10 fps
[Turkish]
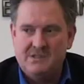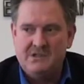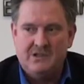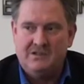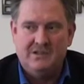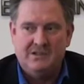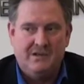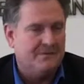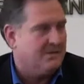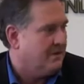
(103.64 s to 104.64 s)
biz değil kendileri de
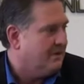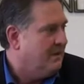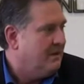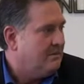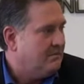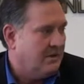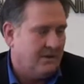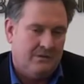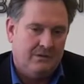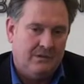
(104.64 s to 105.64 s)
yapsınlar. Yani
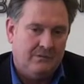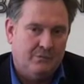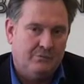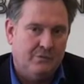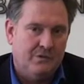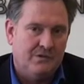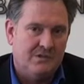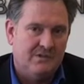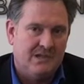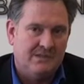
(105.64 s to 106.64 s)
e, bugün
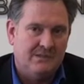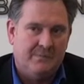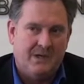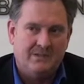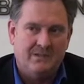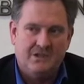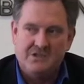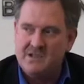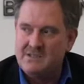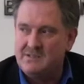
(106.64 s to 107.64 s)
siyasi partiler
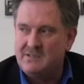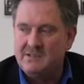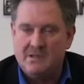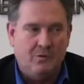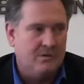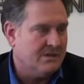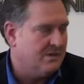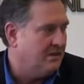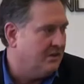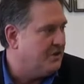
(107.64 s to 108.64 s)
içerisinde
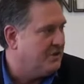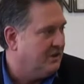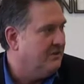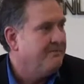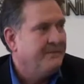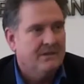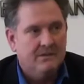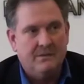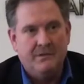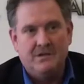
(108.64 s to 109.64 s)
demokrasi anlayışını
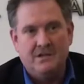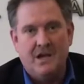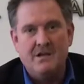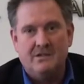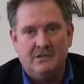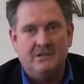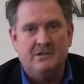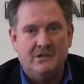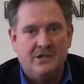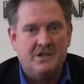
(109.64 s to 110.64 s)
demek ki en
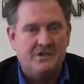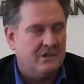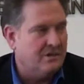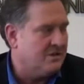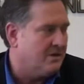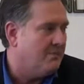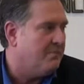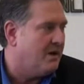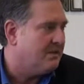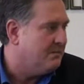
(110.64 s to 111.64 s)
e, gerçekleştiren
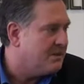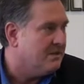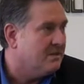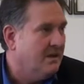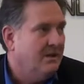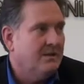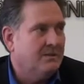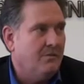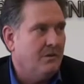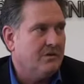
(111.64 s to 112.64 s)
parti biziz.
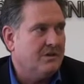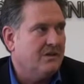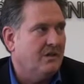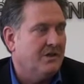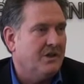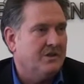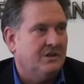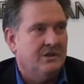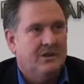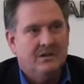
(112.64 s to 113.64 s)
Demokrasi
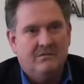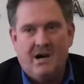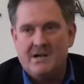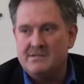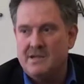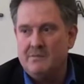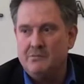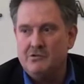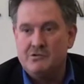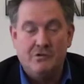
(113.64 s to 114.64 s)
anlayışı varsa
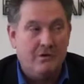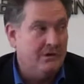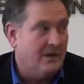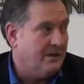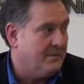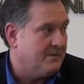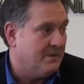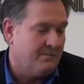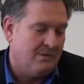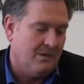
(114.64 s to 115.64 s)
buyursunlar onlar da
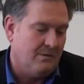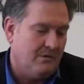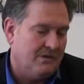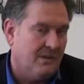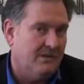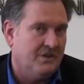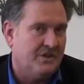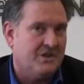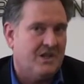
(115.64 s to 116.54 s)
yapsınlar. Biz demokrasi anlayışı